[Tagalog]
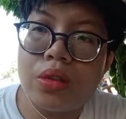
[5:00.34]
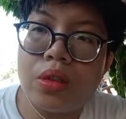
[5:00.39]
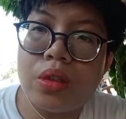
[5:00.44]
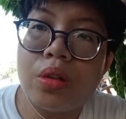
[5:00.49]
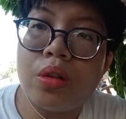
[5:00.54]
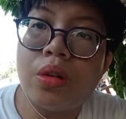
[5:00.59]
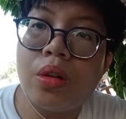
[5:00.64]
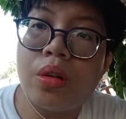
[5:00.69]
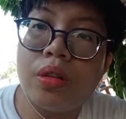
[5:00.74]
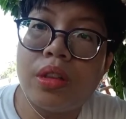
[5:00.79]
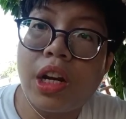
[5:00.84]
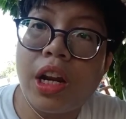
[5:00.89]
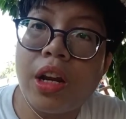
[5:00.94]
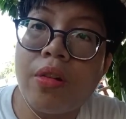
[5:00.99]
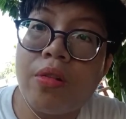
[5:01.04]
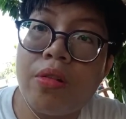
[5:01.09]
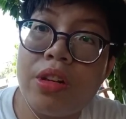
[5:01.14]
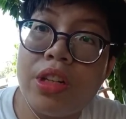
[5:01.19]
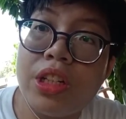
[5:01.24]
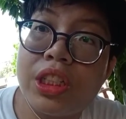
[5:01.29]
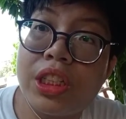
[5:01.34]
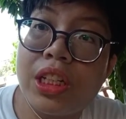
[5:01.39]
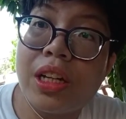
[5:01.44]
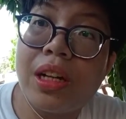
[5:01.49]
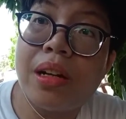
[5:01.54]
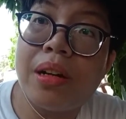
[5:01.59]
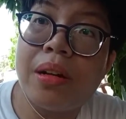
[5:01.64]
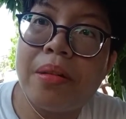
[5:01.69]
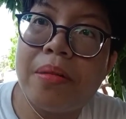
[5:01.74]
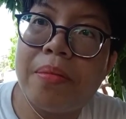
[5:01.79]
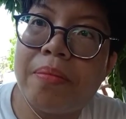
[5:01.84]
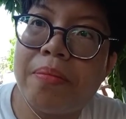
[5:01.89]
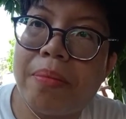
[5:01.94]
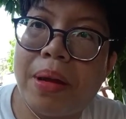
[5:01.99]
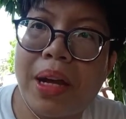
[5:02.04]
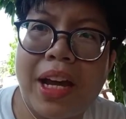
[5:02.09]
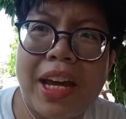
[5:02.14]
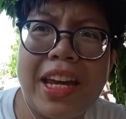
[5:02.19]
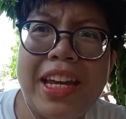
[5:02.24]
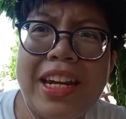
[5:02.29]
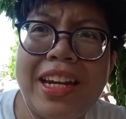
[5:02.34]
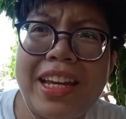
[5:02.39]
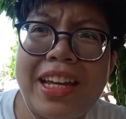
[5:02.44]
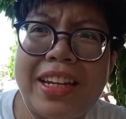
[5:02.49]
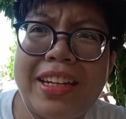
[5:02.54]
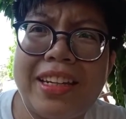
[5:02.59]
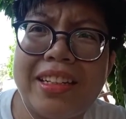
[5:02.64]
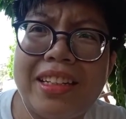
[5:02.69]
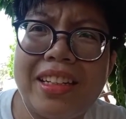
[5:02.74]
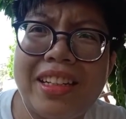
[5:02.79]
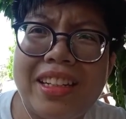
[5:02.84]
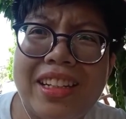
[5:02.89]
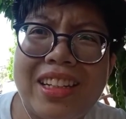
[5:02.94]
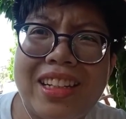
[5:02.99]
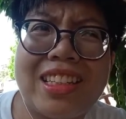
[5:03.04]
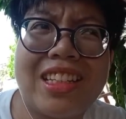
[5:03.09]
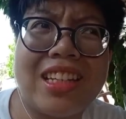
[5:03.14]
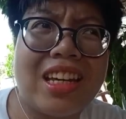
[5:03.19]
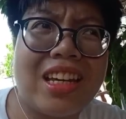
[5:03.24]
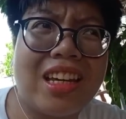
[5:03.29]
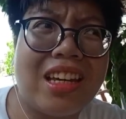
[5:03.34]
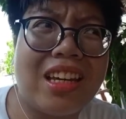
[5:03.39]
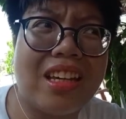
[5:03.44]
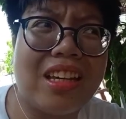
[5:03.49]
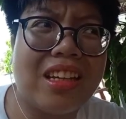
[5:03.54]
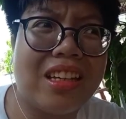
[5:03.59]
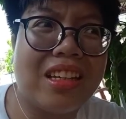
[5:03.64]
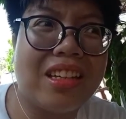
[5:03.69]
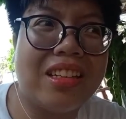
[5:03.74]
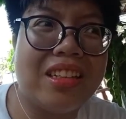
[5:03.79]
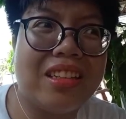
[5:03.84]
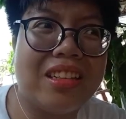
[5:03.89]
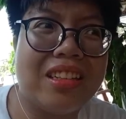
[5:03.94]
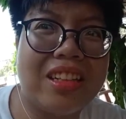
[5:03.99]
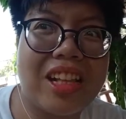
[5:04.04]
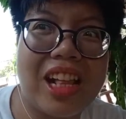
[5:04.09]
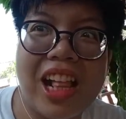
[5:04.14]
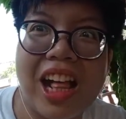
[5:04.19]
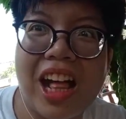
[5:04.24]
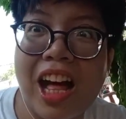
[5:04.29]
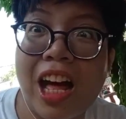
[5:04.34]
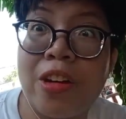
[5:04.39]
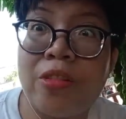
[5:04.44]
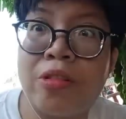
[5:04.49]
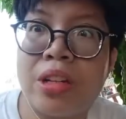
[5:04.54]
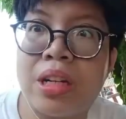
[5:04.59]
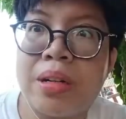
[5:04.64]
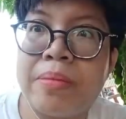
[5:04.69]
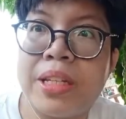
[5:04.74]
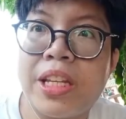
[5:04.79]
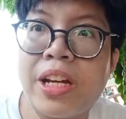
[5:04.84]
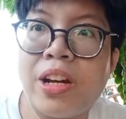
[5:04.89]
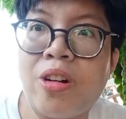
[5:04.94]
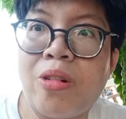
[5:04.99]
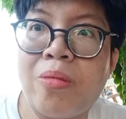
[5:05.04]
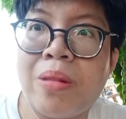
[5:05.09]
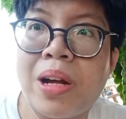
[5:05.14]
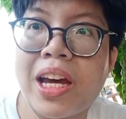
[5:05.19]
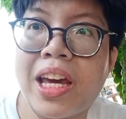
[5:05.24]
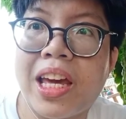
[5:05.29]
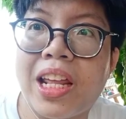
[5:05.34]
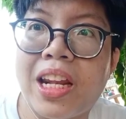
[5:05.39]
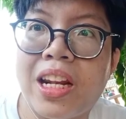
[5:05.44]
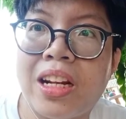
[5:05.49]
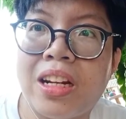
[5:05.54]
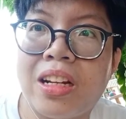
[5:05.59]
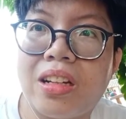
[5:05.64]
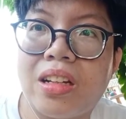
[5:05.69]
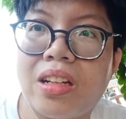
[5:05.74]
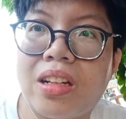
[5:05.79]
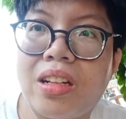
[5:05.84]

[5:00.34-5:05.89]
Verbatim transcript: So, try ko ulit siyang pakainin kasi ayaw na naman niyang kumain.